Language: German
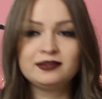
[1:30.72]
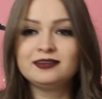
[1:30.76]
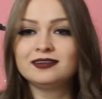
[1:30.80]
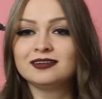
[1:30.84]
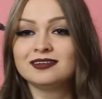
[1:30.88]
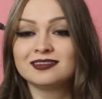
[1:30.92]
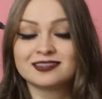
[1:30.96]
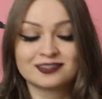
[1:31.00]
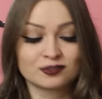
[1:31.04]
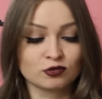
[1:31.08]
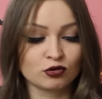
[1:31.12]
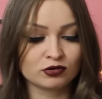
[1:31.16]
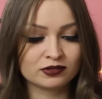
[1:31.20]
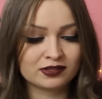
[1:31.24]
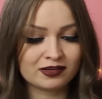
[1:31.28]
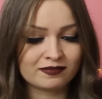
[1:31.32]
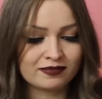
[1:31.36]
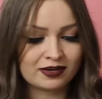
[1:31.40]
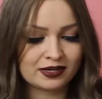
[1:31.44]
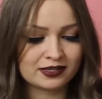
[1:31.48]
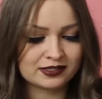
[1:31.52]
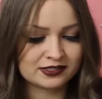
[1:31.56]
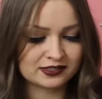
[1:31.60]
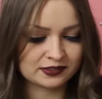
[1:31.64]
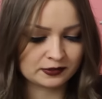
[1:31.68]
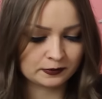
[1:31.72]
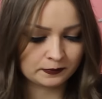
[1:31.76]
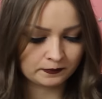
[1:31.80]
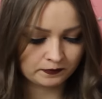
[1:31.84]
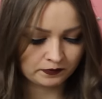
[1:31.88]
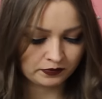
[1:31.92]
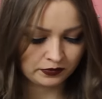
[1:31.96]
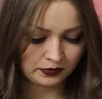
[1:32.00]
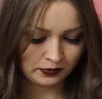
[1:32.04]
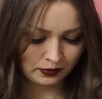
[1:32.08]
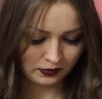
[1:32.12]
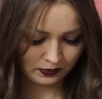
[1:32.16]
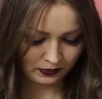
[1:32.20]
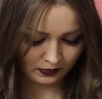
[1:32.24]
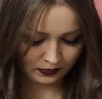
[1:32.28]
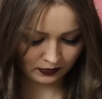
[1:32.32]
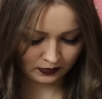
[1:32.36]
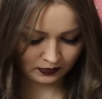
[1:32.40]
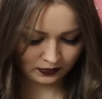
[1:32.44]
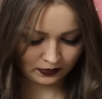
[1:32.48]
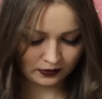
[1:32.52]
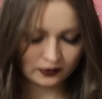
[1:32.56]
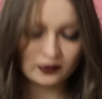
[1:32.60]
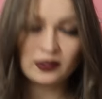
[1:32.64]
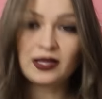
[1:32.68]
hier ist noch der weiße.
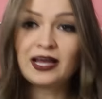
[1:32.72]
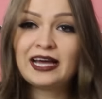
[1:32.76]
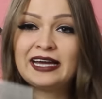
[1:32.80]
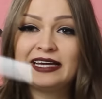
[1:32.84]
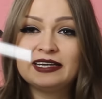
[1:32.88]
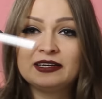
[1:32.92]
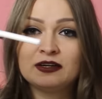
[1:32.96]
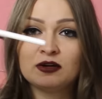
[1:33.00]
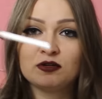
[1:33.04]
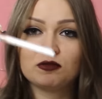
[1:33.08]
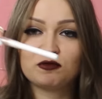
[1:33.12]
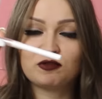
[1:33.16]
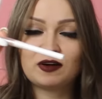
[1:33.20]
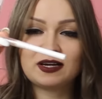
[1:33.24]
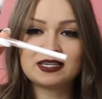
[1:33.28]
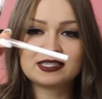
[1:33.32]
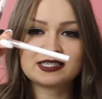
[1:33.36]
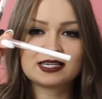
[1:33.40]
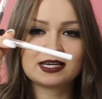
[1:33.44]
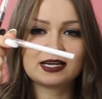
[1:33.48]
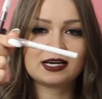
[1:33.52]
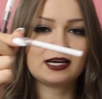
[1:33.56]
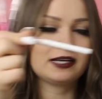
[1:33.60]
Ein weißer